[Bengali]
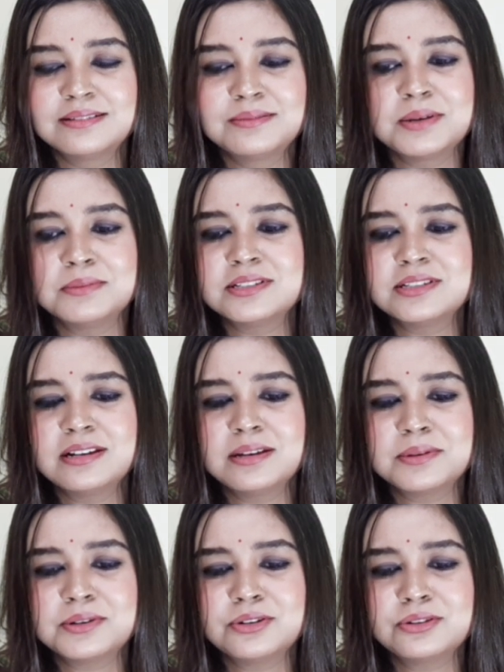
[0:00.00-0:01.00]
ভেবেছিলে
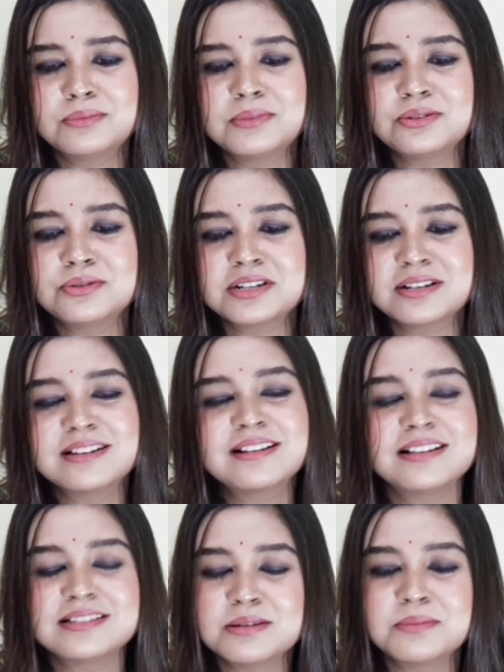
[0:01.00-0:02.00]
এবার হয়তো মানুষটাকে
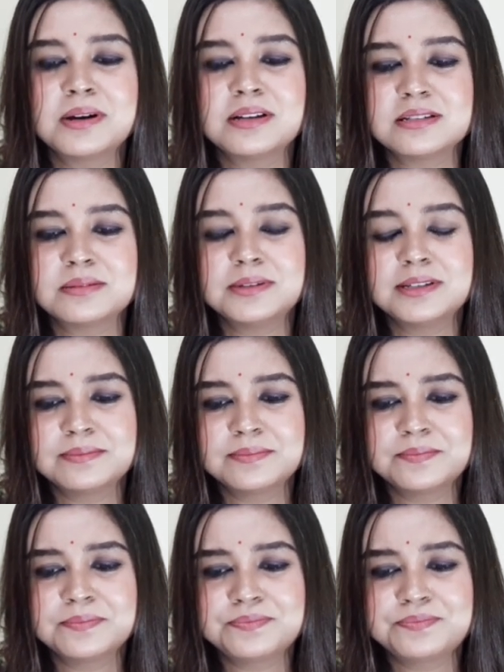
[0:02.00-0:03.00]
কাছে পাওয়া যাবে
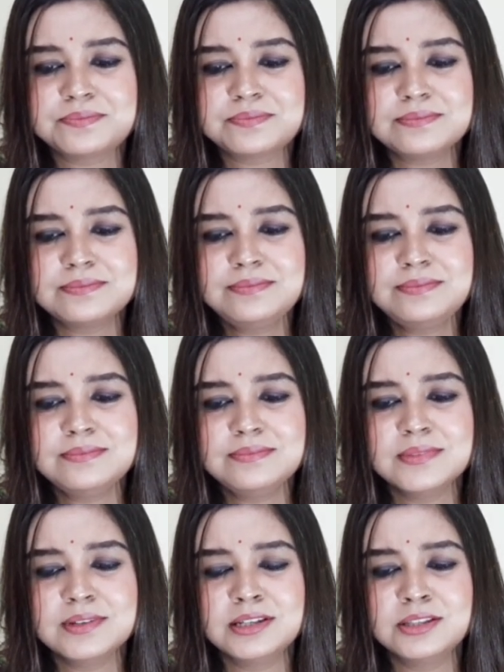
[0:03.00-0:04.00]

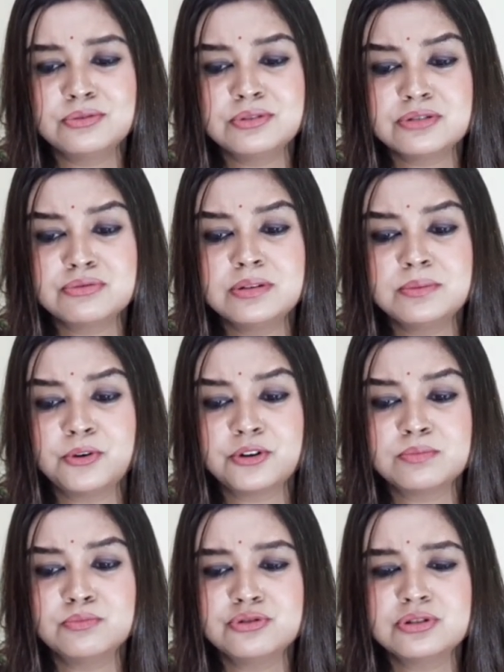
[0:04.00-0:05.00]
কিন্তু কিছুদিন পরে
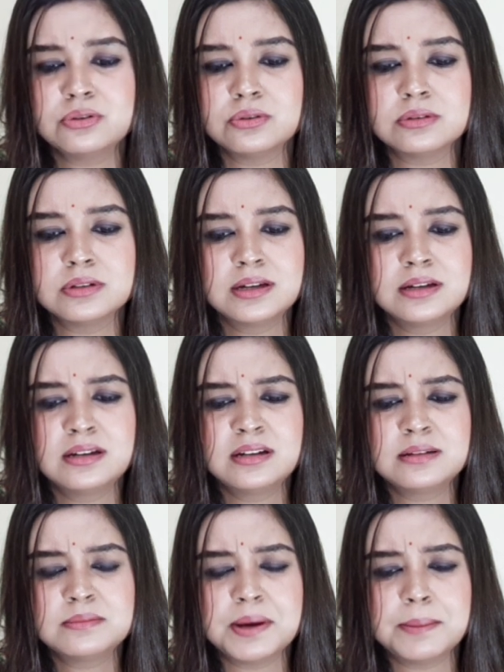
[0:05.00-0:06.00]
বুঝল
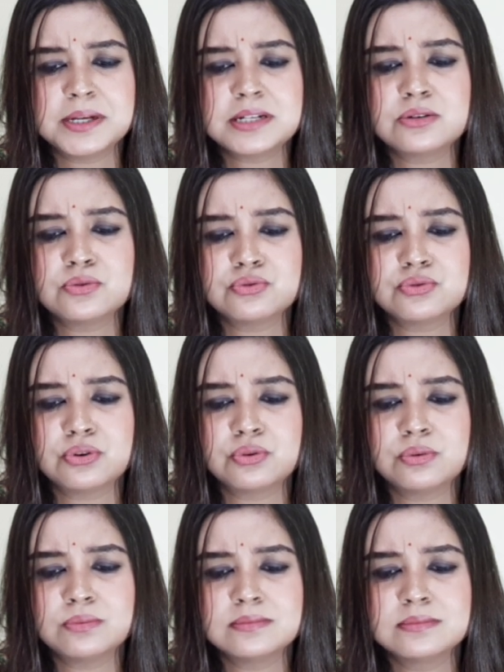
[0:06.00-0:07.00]
ব্যাপারটা
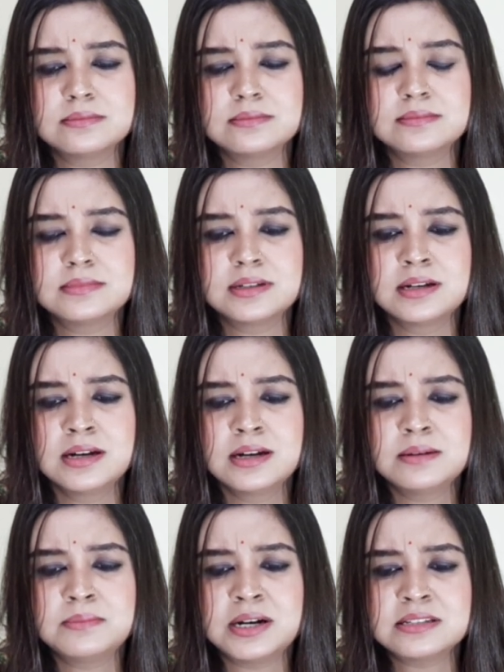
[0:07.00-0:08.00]
অন্যরকম
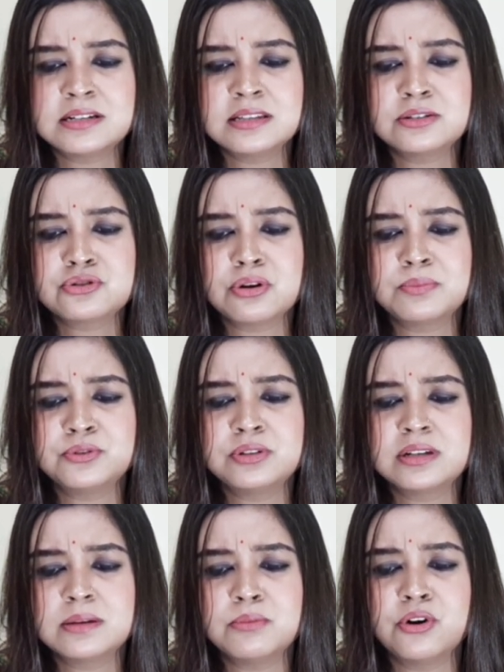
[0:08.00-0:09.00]
মাঝরাতে স্বপ্ন
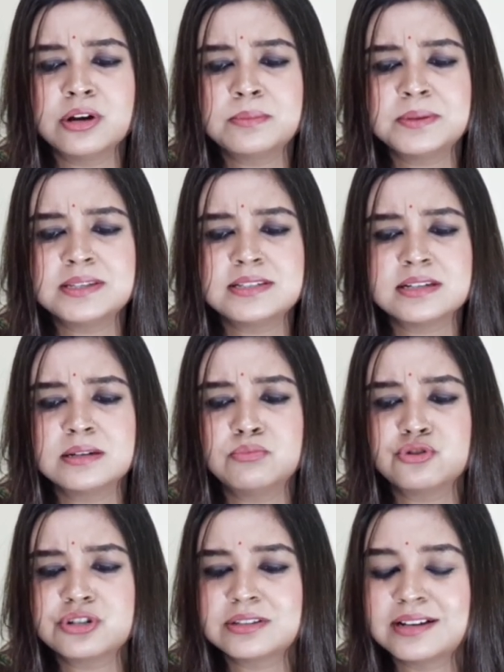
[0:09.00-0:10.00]
দেখে ভয় পেয়ে জেগে
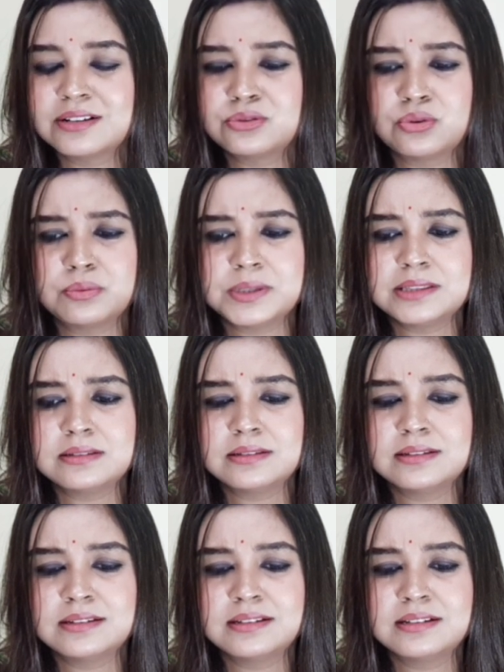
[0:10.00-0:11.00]
বসে থাকতো অমিত
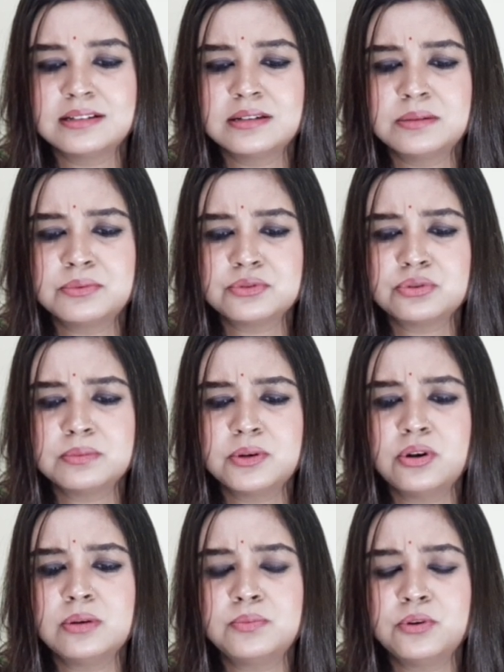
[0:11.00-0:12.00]
প্রথমে
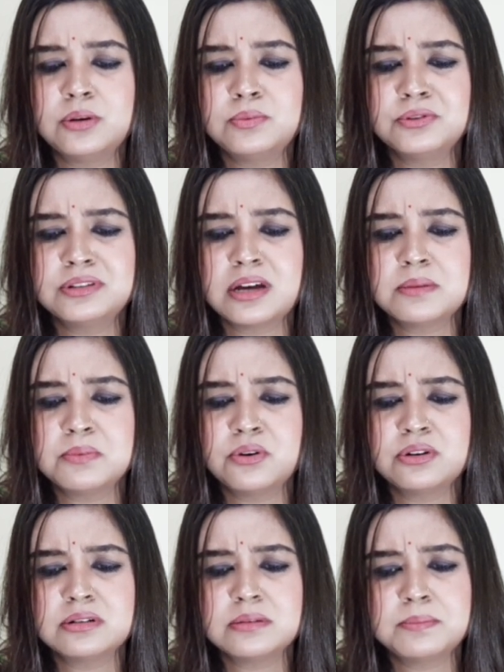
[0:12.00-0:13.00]
অল্প অল্প
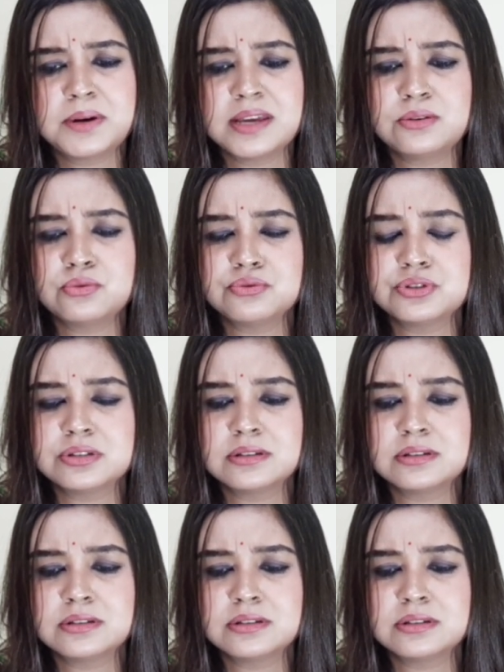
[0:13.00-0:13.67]
তারপর প্রায় রোজ